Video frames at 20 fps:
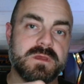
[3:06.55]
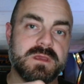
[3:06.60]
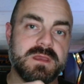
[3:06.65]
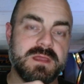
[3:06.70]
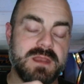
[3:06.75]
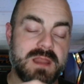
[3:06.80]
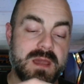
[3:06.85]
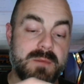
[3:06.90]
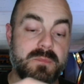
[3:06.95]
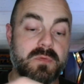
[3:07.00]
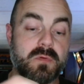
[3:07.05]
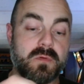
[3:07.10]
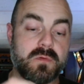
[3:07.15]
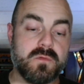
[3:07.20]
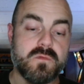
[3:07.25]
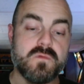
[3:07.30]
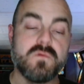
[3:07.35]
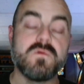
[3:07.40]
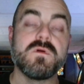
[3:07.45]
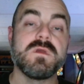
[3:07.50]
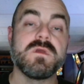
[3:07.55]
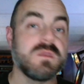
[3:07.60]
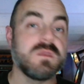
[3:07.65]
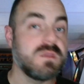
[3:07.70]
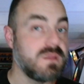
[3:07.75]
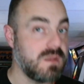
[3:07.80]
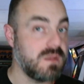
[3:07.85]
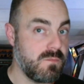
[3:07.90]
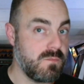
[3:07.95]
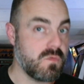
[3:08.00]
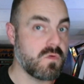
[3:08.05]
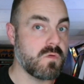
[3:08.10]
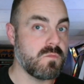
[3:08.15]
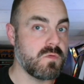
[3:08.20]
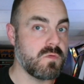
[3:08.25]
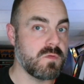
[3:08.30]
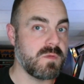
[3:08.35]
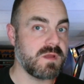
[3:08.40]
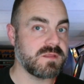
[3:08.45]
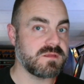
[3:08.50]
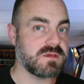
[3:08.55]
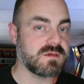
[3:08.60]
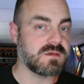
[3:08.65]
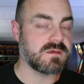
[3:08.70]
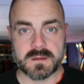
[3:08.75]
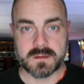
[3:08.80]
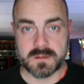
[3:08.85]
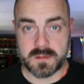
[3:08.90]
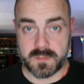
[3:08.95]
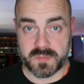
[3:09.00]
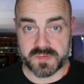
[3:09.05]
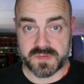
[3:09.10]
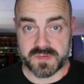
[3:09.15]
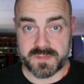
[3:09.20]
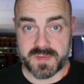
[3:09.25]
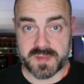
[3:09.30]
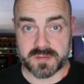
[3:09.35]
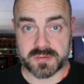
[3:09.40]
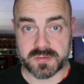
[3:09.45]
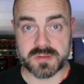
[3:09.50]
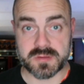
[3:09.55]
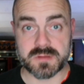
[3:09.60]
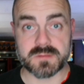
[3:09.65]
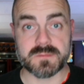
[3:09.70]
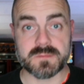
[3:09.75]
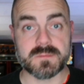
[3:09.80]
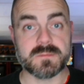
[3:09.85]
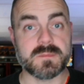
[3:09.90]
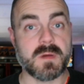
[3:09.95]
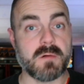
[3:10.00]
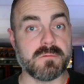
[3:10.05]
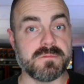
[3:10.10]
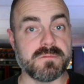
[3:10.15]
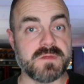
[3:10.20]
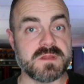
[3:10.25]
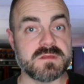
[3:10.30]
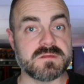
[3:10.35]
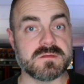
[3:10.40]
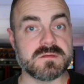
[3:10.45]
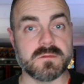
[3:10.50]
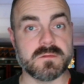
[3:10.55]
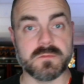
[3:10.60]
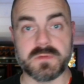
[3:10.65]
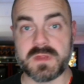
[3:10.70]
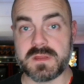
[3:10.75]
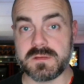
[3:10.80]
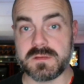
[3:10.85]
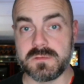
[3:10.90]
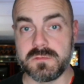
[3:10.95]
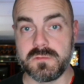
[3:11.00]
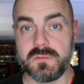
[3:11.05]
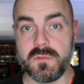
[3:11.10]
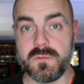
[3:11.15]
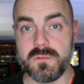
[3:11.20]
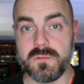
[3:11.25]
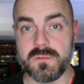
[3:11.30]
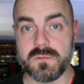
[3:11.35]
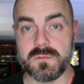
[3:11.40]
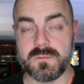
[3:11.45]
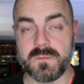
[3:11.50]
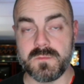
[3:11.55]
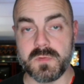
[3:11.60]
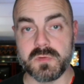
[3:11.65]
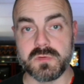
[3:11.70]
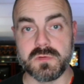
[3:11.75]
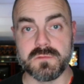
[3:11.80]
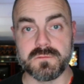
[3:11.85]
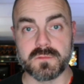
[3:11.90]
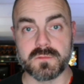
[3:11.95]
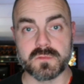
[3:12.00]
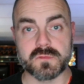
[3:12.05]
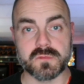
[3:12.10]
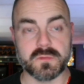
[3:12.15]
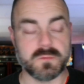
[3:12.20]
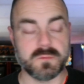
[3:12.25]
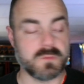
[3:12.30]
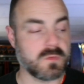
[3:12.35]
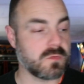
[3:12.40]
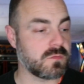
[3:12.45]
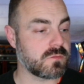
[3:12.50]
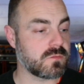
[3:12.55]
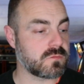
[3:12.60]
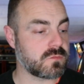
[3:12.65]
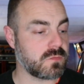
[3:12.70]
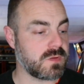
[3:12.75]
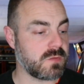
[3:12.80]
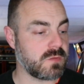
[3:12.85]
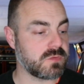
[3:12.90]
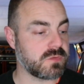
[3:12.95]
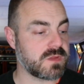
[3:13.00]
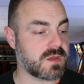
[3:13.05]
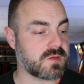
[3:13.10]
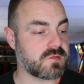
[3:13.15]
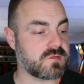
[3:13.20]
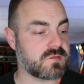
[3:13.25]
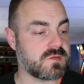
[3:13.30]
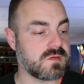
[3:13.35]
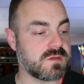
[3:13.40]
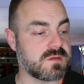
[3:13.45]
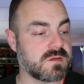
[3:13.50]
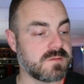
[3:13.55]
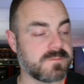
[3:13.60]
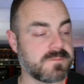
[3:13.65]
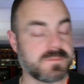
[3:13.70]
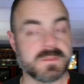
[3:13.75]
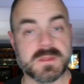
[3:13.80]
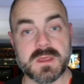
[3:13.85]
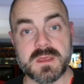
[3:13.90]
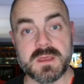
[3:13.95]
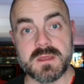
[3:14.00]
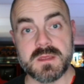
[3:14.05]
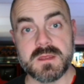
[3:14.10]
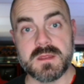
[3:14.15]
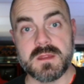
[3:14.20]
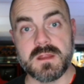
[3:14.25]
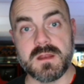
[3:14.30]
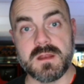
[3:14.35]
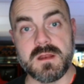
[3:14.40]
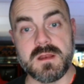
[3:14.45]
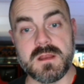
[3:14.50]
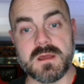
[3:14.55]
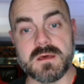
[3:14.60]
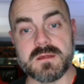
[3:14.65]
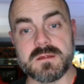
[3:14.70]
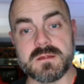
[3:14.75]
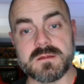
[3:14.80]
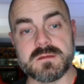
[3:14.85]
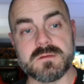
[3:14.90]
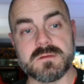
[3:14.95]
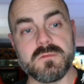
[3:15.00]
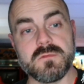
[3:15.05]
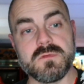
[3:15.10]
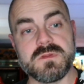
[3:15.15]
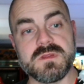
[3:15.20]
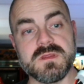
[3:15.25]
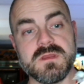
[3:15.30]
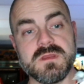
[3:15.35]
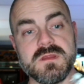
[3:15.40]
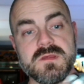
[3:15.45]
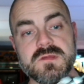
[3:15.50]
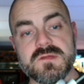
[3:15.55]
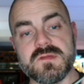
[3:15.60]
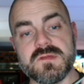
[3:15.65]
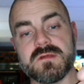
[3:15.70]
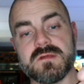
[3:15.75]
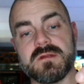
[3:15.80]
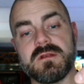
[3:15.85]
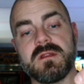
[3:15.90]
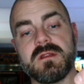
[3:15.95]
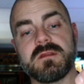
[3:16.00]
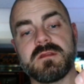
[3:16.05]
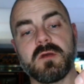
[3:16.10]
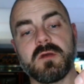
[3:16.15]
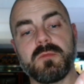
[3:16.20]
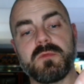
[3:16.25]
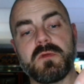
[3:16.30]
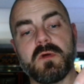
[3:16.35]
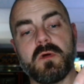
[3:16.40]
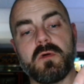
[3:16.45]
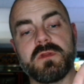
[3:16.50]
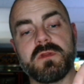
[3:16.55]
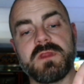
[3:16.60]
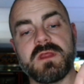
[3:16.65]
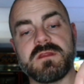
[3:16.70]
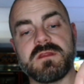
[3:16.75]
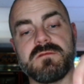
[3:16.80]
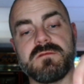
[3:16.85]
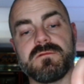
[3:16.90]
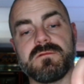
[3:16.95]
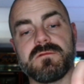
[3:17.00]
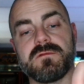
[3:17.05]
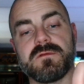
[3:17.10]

Et là, pour le coup, il est beaucoup plus pratique. Comment ça marche bah, En fait, on a deux modes de fonctionnement sur les rotaristiques. L'un utilise l'interrupteur rotatif.